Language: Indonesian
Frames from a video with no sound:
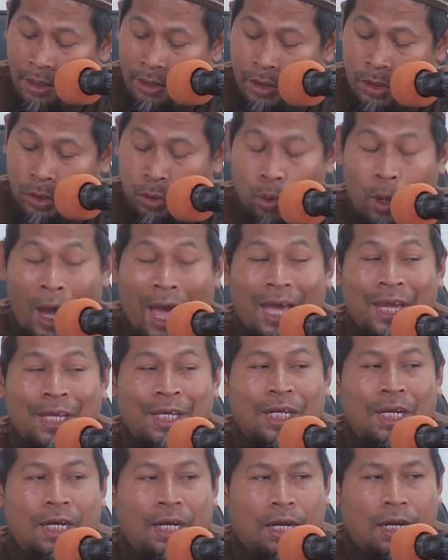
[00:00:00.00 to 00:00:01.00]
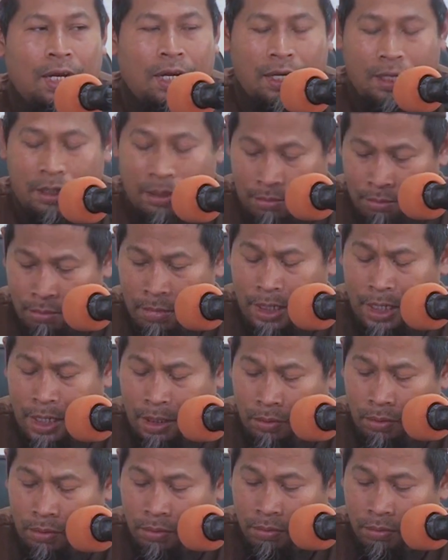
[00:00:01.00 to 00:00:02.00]
Suhail,
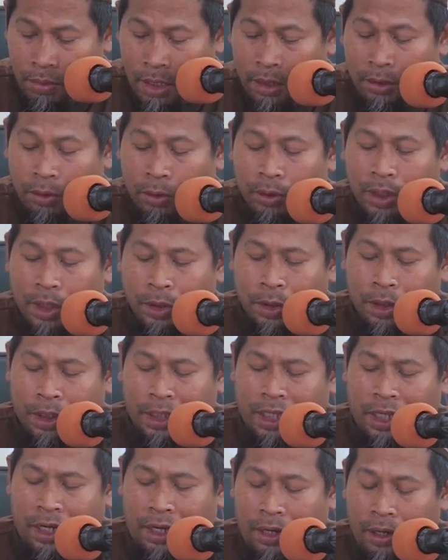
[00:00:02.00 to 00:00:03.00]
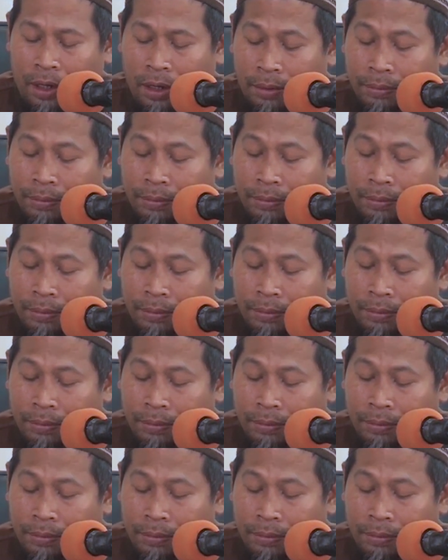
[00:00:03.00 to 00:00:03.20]
begitu. Itu tasghir.